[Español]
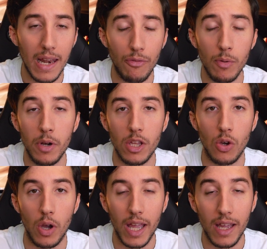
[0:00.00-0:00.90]
La fui
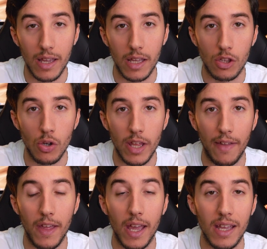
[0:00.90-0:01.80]
poniendo en
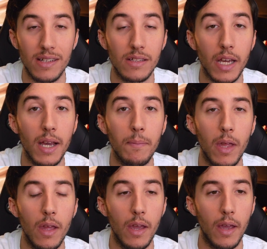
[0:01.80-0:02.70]
historia de Instagram.
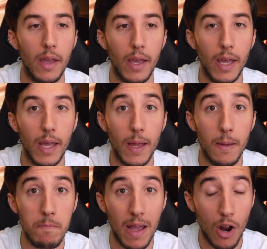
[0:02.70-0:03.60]

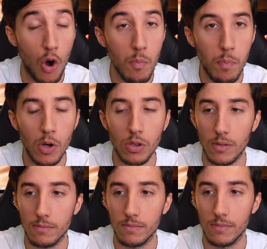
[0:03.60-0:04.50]
Eh, el HomePod
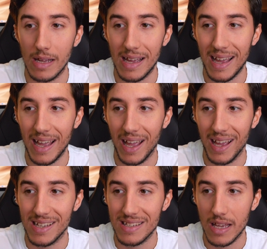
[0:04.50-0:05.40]

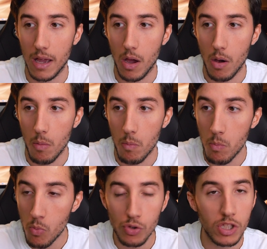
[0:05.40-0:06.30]
es
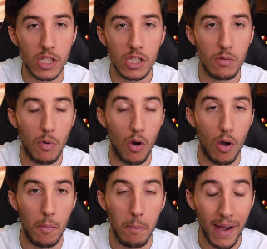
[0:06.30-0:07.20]

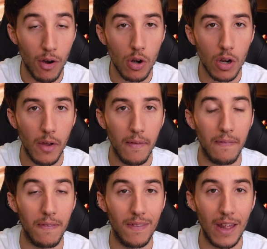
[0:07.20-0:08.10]
muchísimo mejor
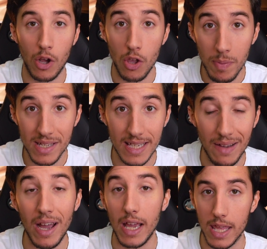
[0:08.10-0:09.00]
de lo que yo
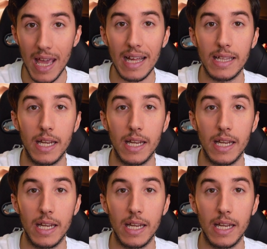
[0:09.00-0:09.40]
pensaba y ya las